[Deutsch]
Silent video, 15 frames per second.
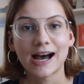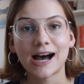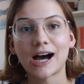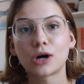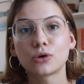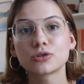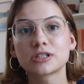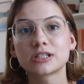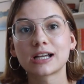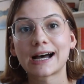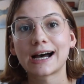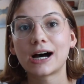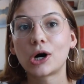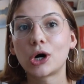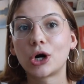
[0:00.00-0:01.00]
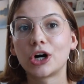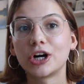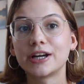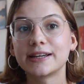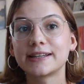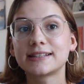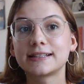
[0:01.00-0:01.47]
außer
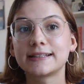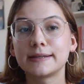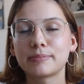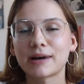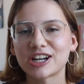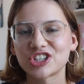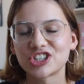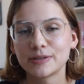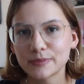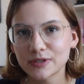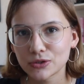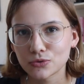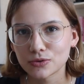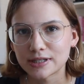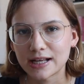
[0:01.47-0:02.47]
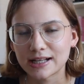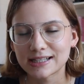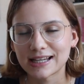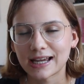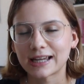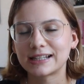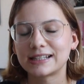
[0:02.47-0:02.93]
euch die paar Schnipsel zu
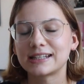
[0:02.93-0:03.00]
zeigen,